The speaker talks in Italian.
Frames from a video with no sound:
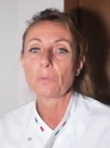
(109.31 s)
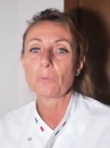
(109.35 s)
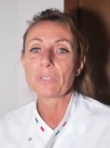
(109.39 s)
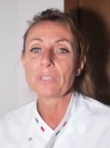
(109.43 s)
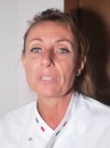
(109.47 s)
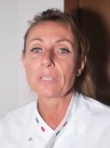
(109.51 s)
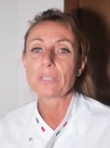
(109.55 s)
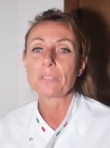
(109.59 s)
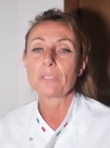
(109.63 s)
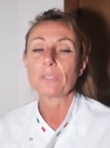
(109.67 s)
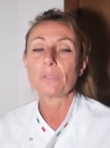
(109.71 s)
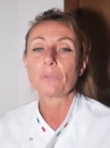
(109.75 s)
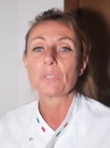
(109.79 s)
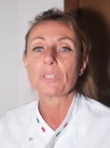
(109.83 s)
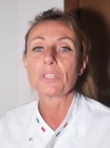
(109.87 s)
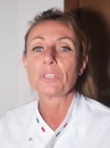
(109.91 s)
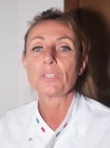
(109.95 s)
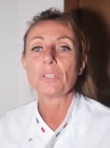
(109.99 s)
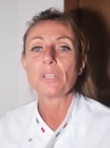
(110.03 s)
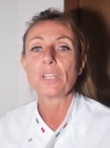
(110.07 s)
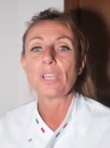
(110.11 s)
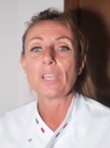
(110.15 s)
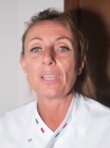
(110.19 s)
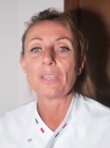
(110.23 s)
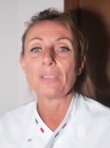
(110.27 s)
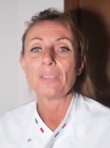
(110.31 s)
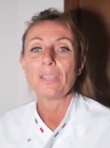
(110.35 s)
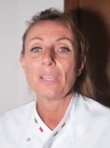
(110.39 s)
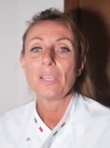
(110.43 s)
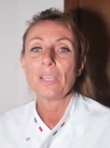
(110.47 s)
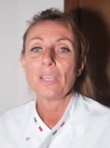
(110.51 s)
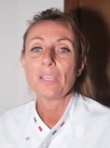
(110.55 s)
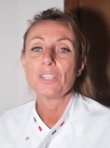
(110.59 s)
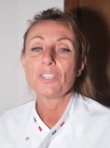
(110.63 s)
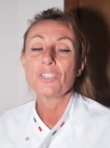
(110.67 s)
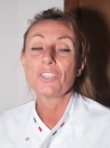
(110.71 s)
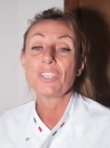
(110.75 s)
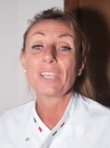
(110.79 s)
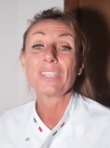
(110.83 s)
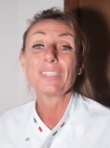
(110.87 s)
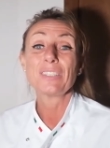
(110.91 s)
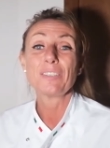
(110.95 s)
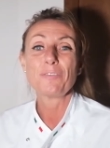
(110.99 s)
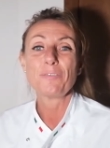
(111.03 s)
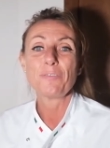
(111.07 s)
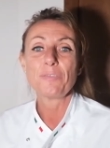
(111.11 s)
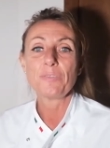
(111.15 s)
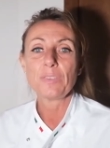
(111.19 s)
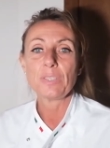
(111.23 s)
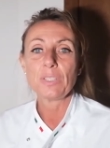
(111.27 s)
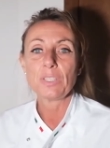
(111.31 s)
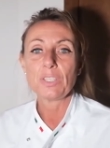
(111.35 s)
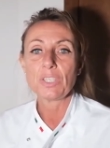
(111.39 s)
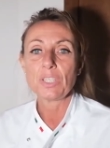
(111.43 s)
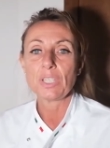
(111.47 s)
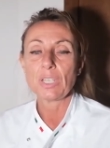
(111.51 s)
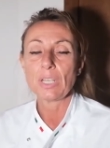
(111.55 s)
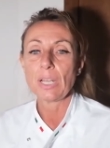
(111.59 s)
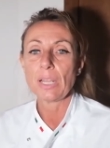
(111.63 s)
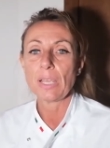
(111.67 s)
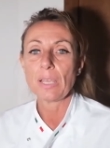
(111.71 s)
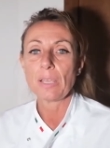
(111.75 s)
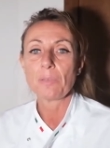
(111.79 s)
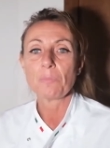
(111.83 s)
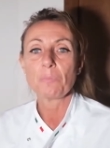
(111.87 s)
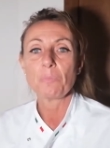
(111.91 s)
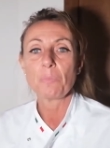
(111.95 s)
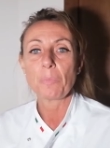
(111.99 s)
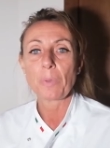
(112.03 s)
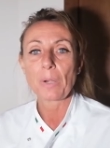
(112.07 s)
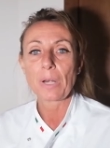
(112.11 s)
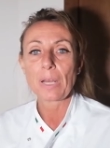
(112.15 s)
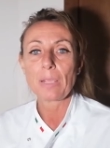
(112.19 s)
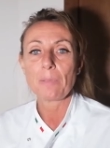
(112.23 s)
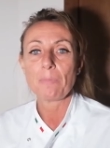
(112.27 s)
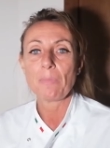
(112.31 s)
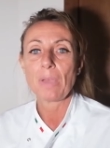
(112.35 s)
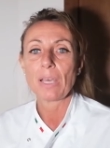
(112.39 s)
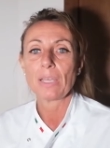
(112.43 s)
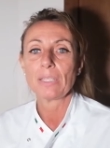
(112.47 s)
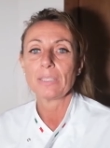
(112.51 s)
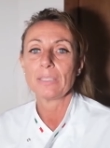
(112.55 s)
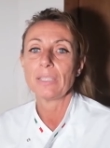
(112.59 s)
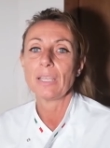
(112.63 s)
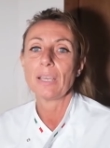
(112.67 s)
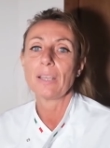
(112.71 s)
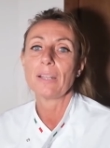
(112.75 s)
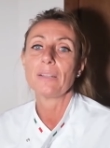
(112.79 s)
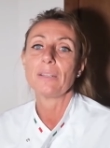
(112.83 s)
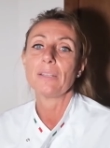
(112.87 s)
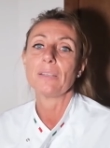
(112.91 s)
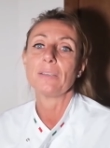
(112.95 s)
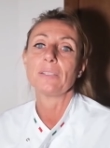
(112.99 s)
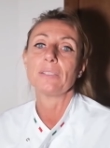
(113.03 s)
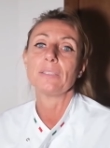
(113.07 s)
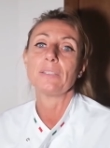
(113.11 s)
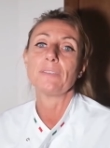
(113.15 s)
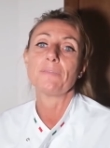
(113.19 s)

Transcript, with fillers: questa situazione già difficile prima del,